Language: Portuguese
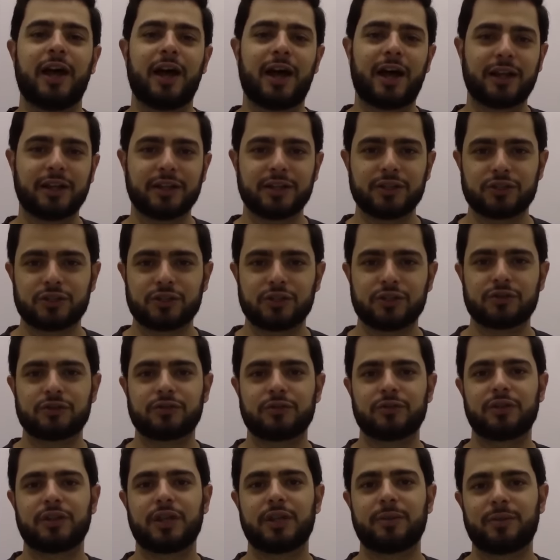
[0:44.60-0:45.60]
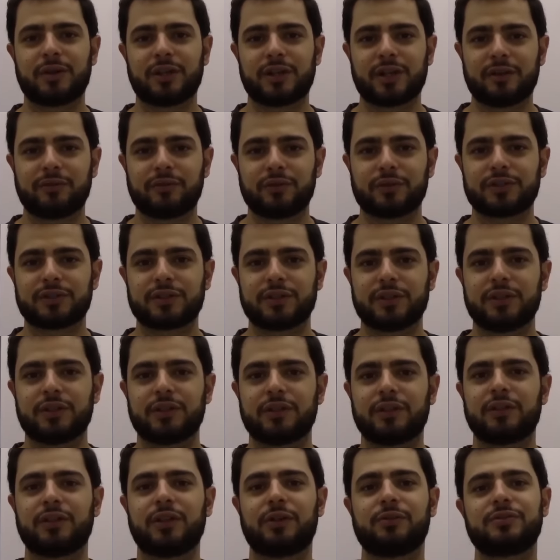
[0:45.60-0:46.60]
Além disso, lembrando a
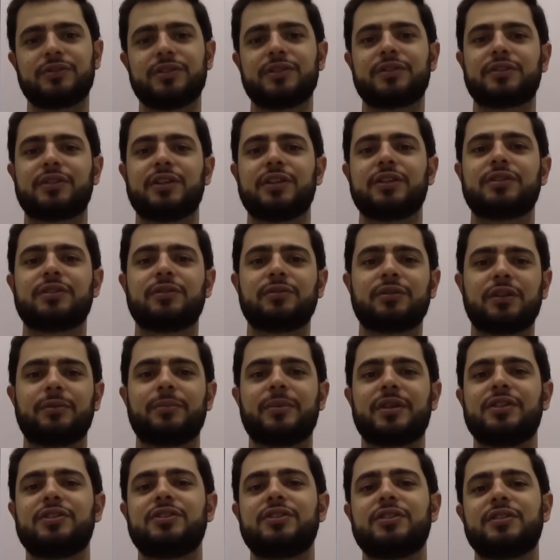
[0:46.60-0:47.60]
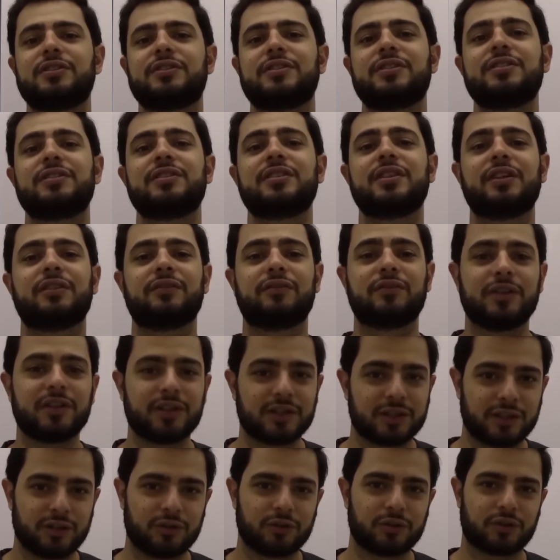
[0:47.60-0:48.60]
você, não se esqueçam também de se
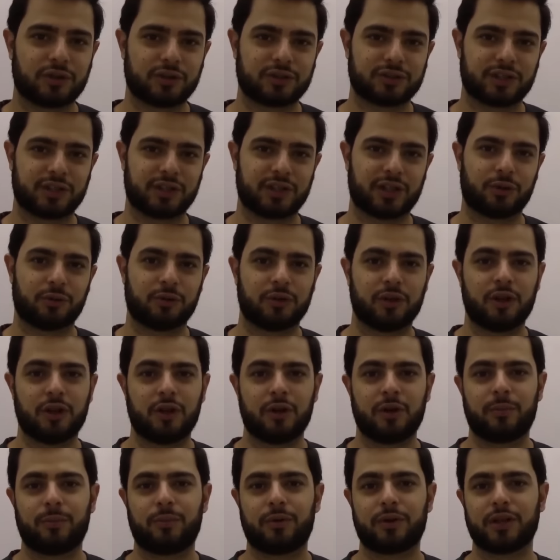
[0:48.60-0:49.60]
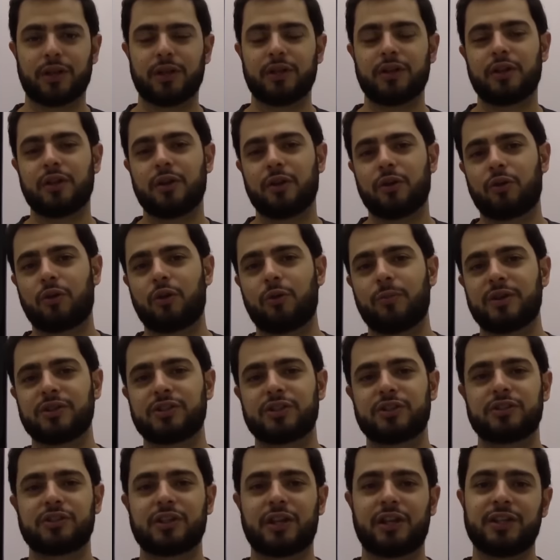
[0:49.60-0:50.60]
inscrever aqui no nosso canal. Porque, como a
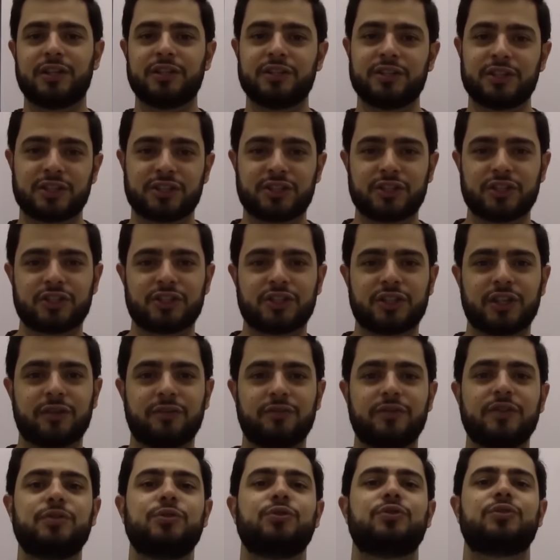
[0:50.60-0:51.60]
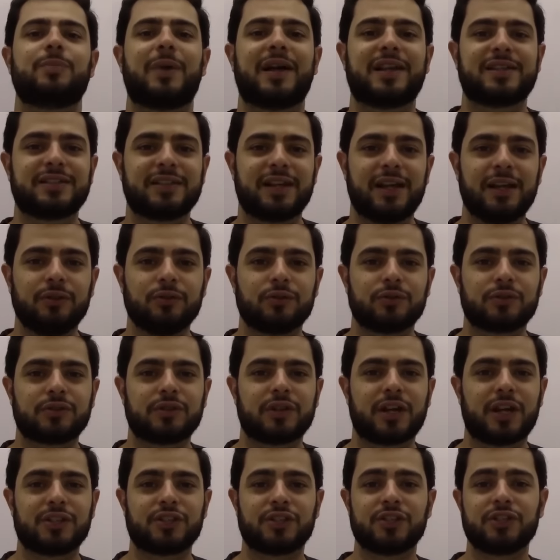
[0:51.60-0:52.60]
gente, além de a gente ter vídeos
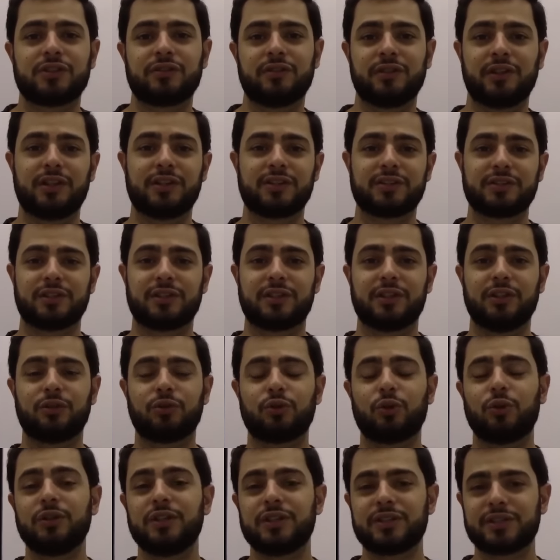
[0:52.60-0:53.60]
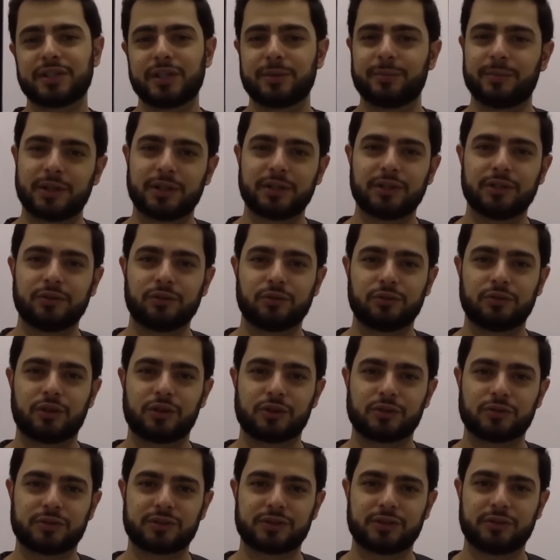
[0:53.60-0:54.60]
passados, a gente lança aqui toda semana no
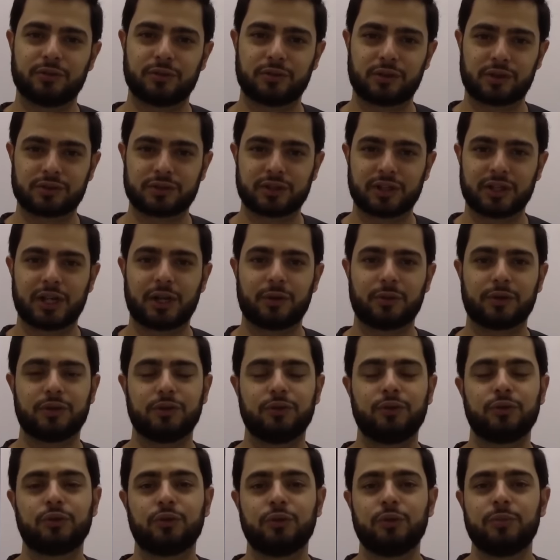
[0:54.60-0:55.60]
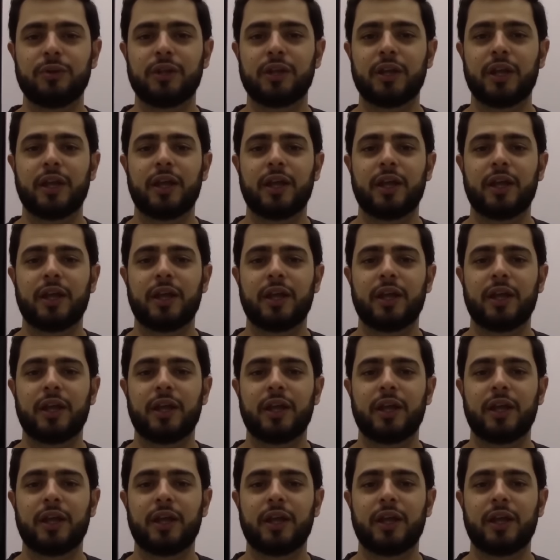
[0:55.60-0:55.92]
nosso, no nosso canal aqui do YouTube